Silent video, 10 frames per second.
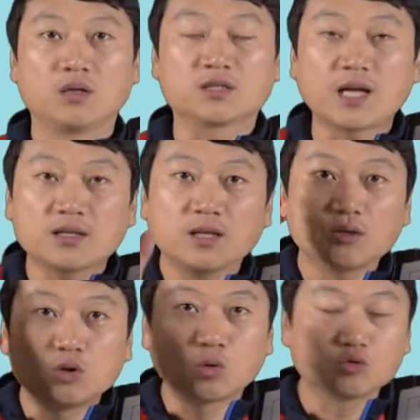그러니까 상대의
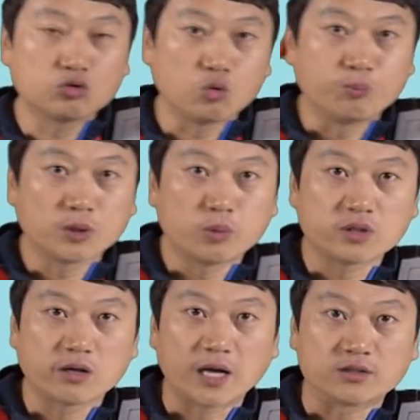뒤통수로 오프더 볼
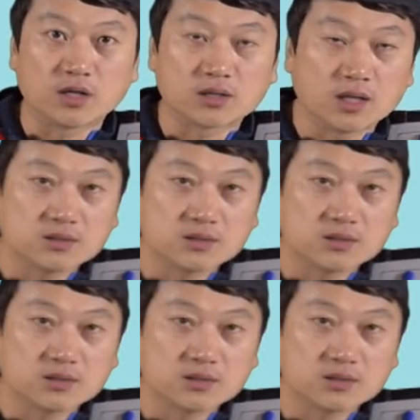상황에 가져갔다가